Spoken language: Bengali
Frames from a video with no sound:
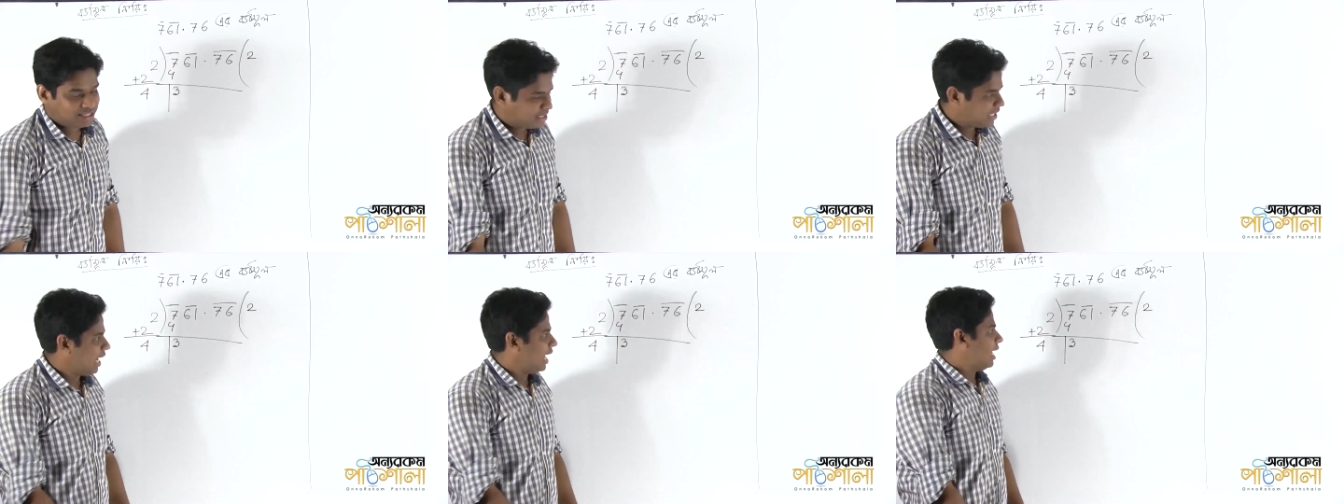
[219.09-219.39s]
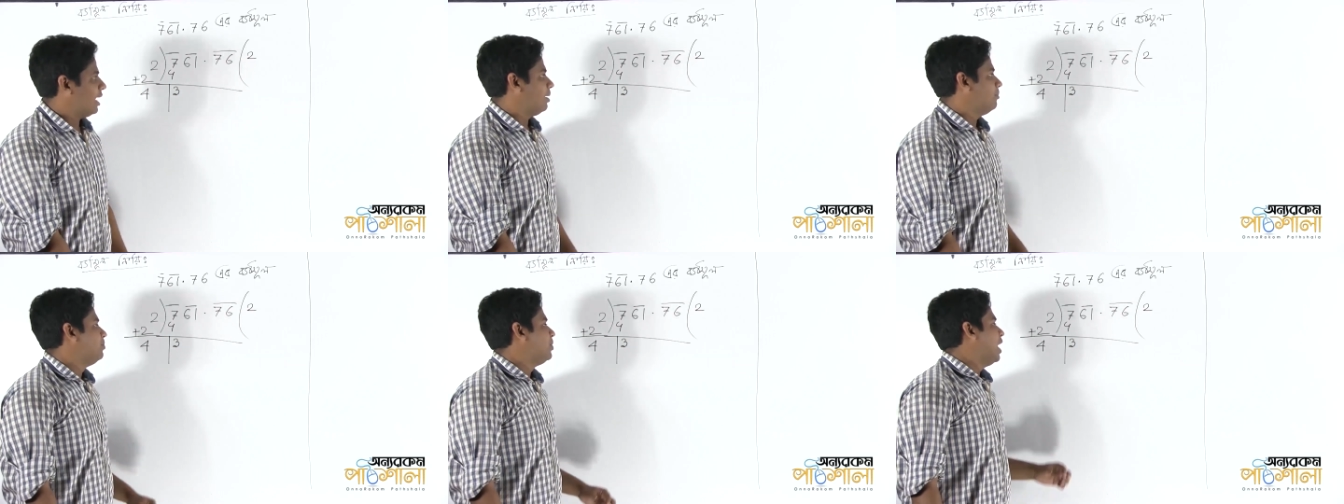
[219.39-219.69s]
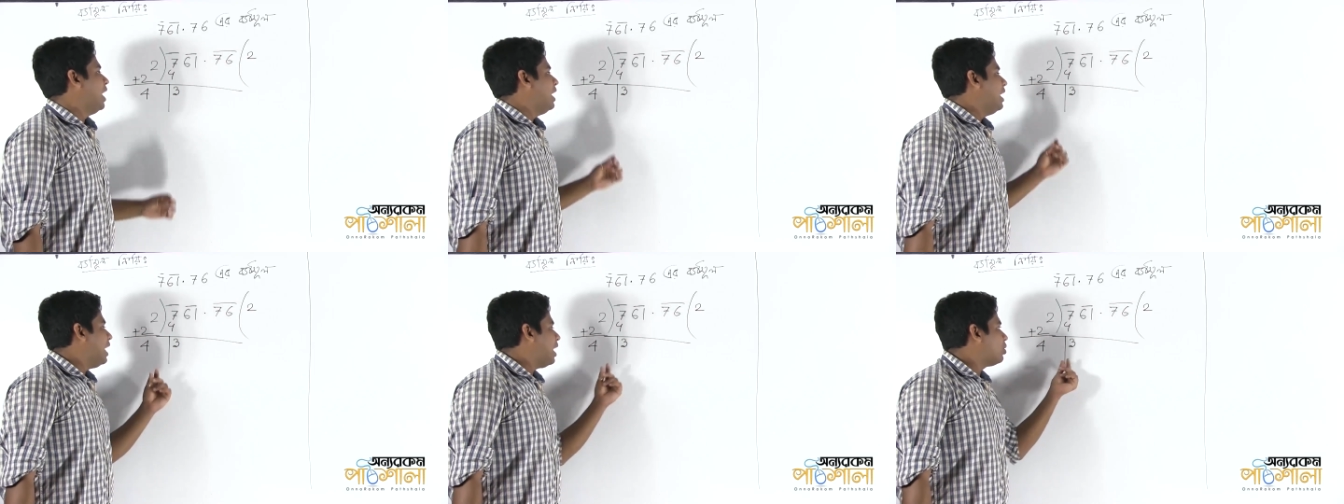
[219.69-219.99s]
চার
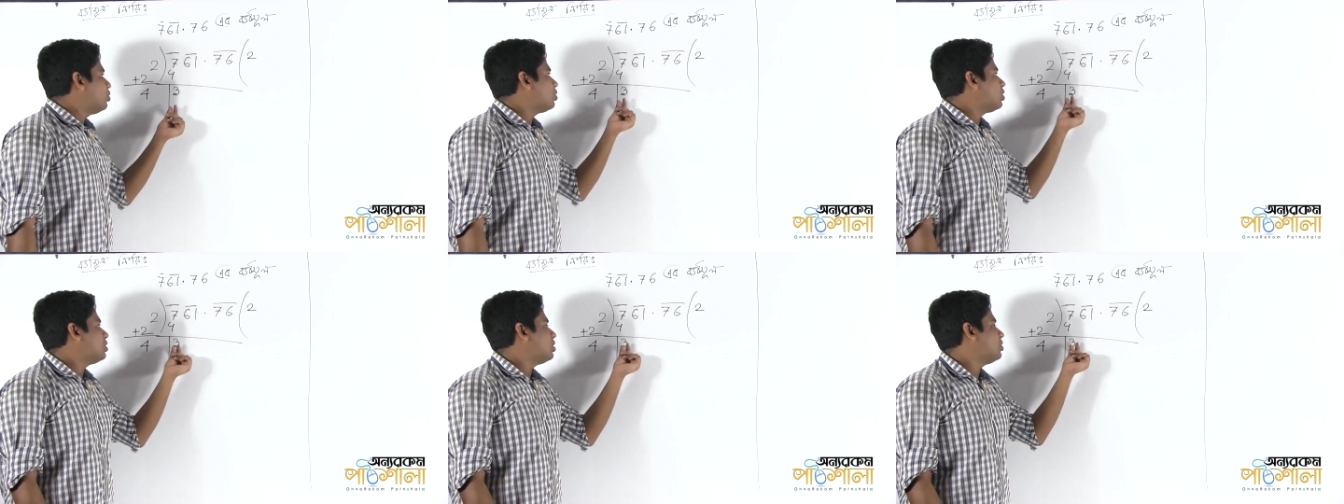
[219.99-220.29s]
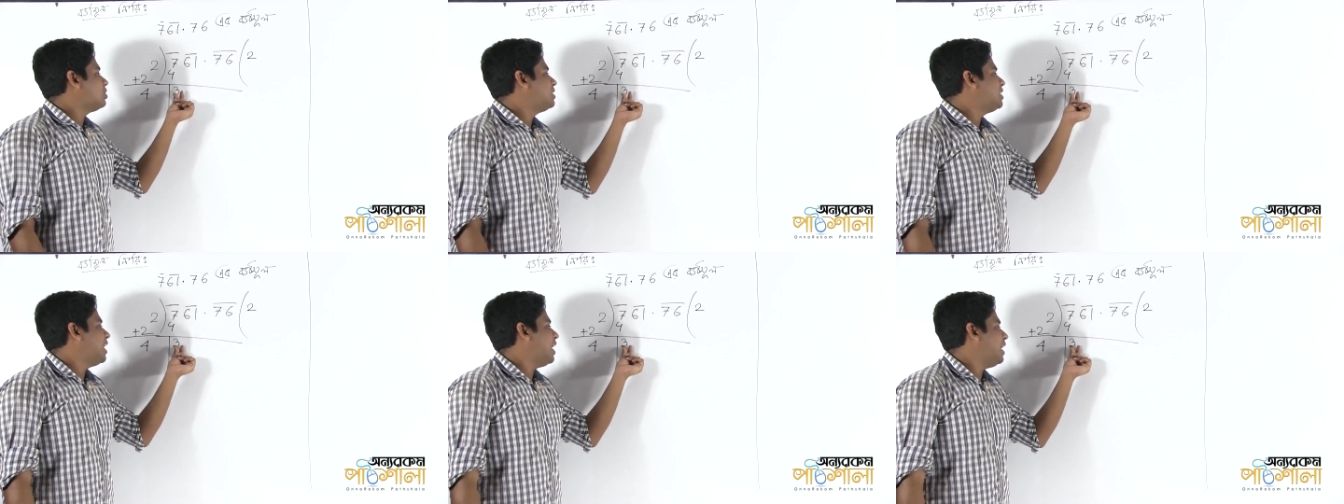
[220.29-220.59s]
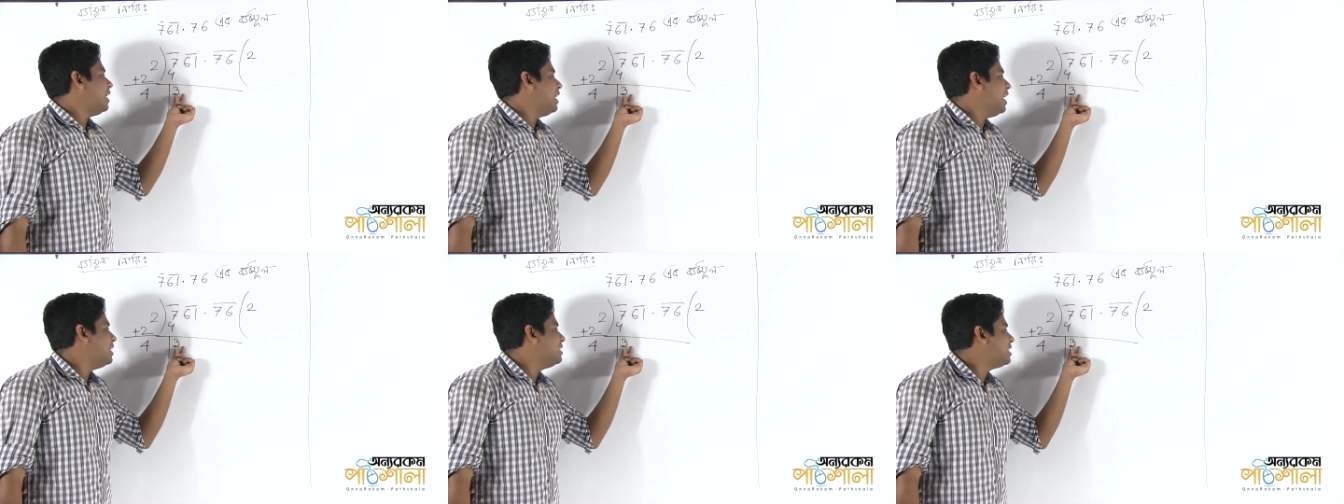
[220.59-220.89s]
এখন কথা হচ্ছে
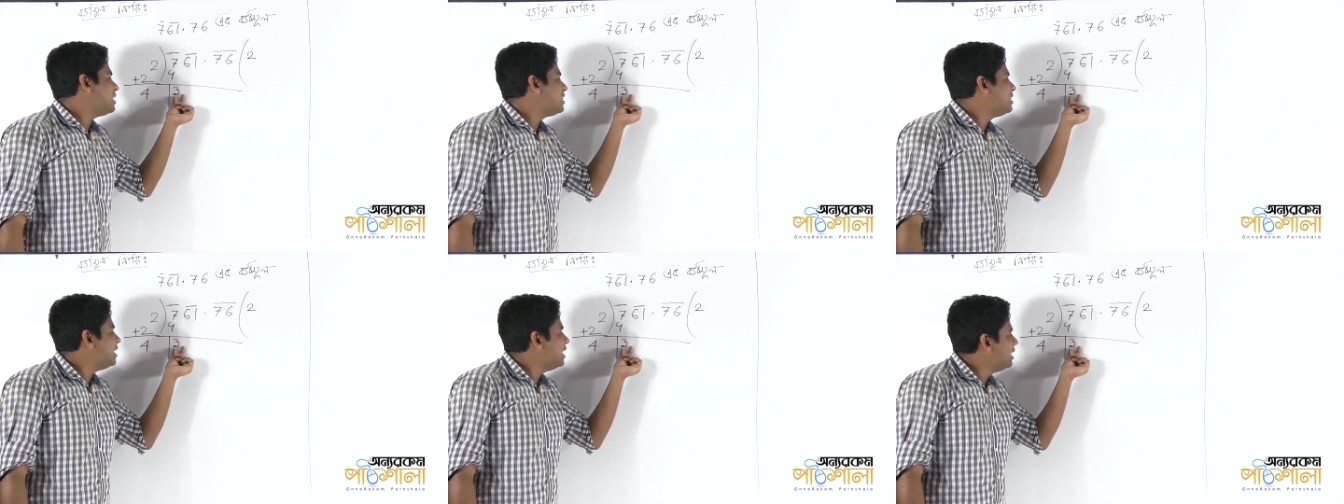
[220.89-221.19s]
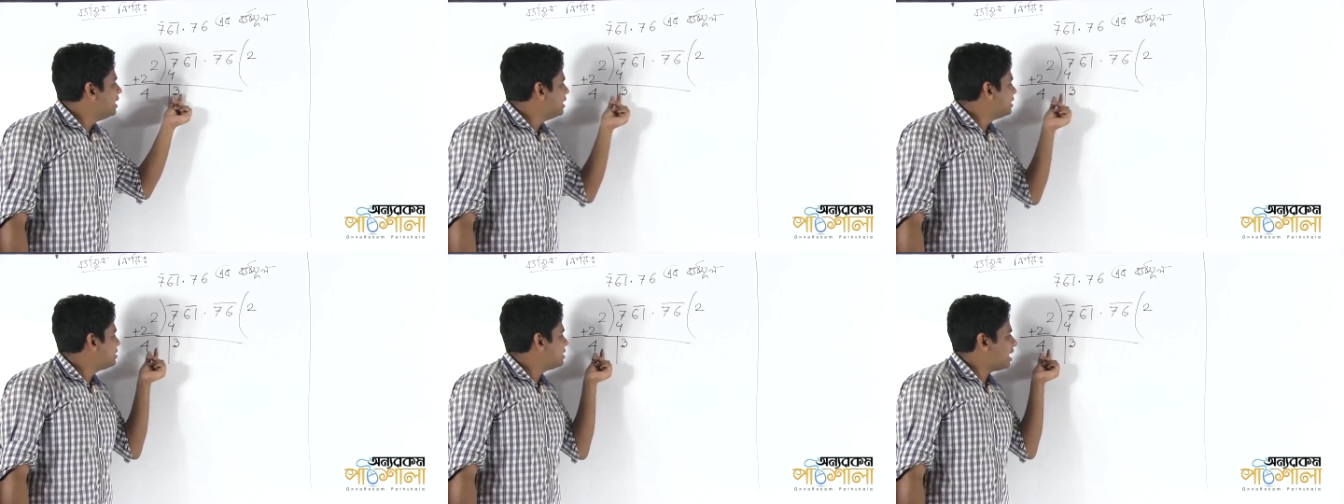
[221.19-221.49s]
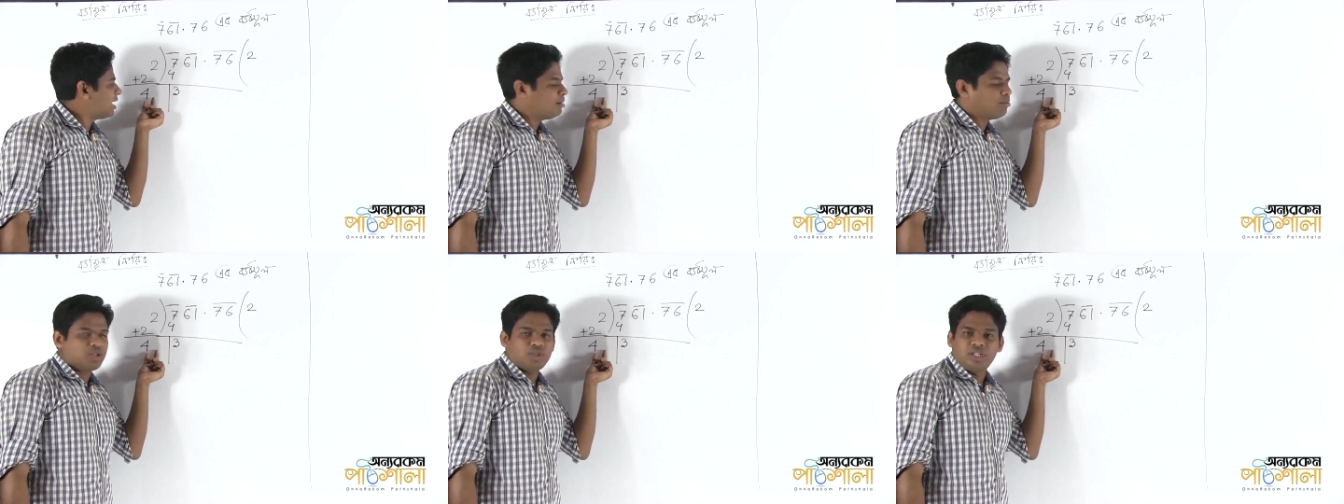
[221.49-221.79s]
এই যে তিন
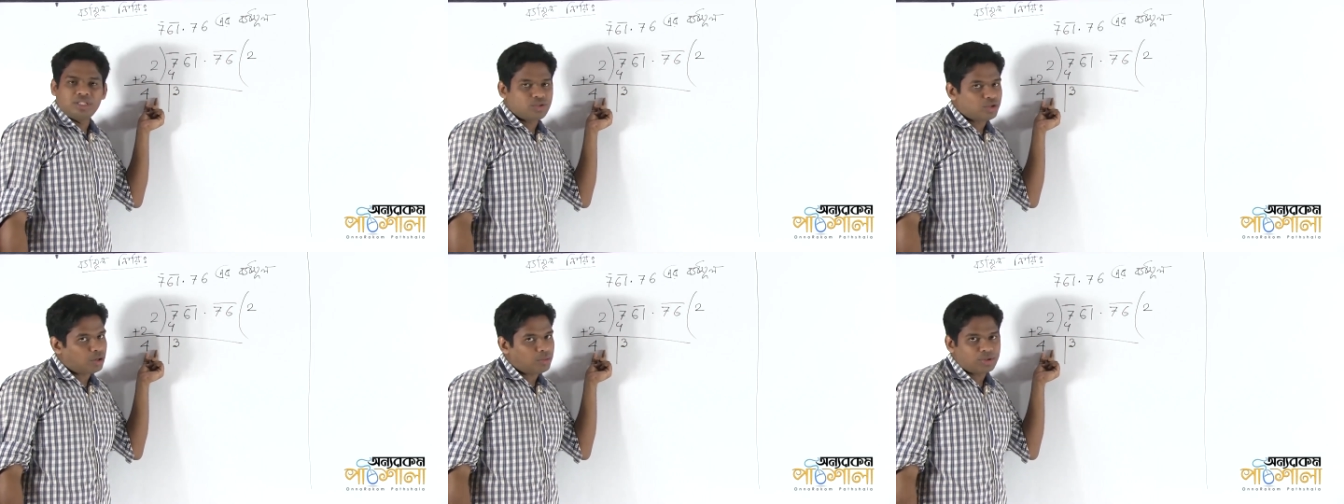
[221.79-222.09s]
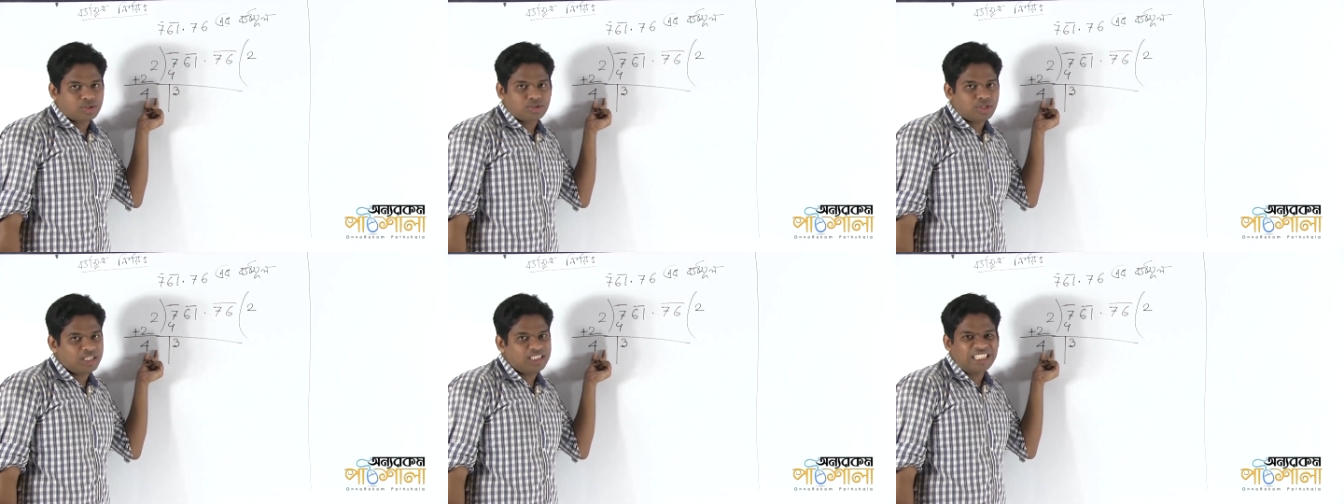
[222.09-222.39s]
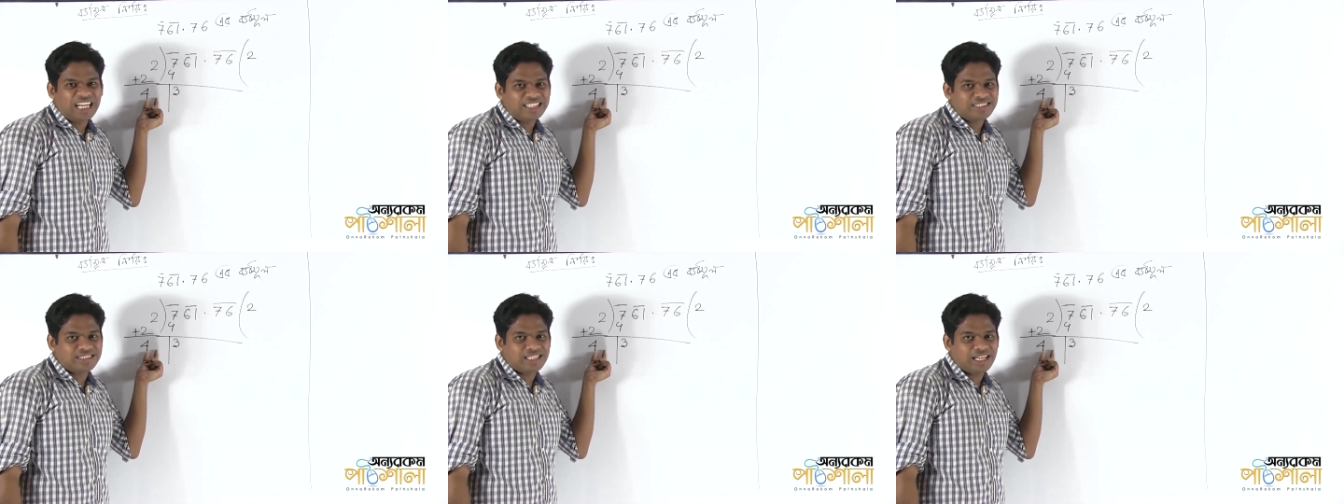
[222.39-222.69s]
চারের মধ্যে তো অবশ্যই
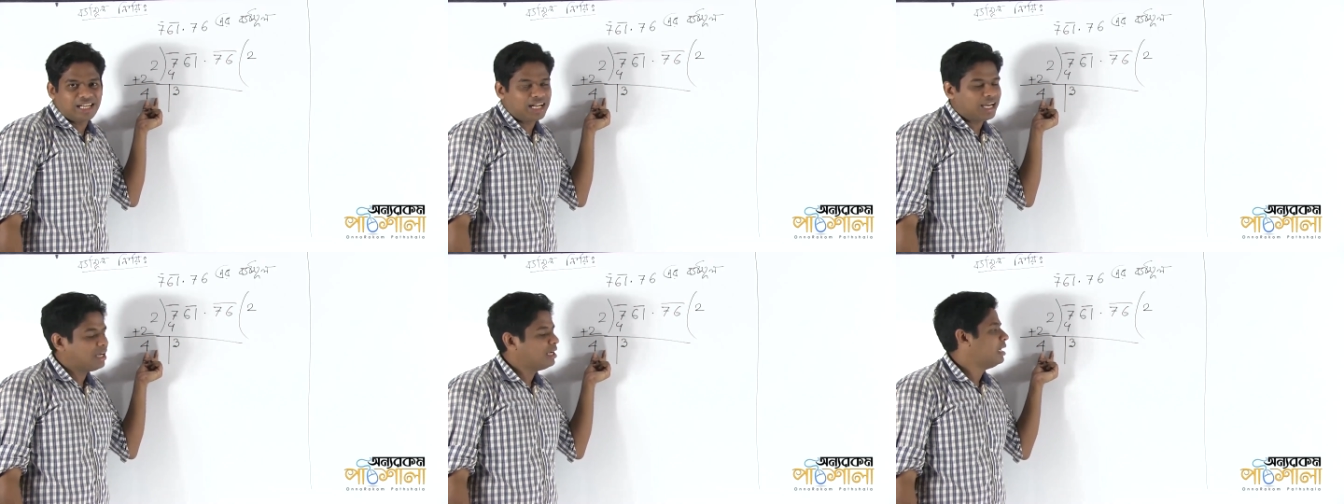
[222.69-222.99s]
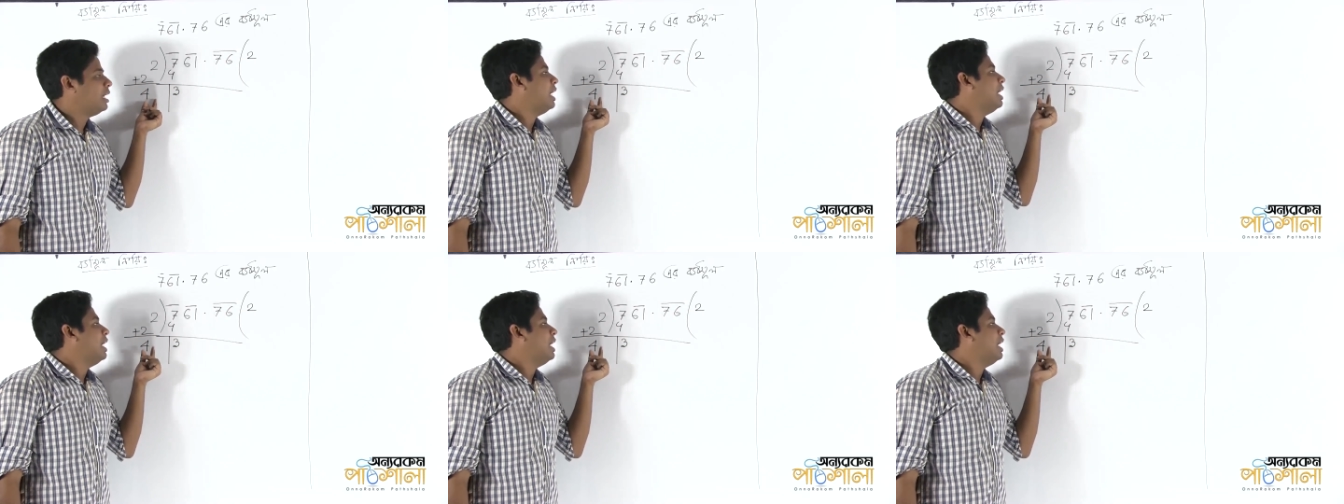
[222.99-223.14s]
যাচ্ছে না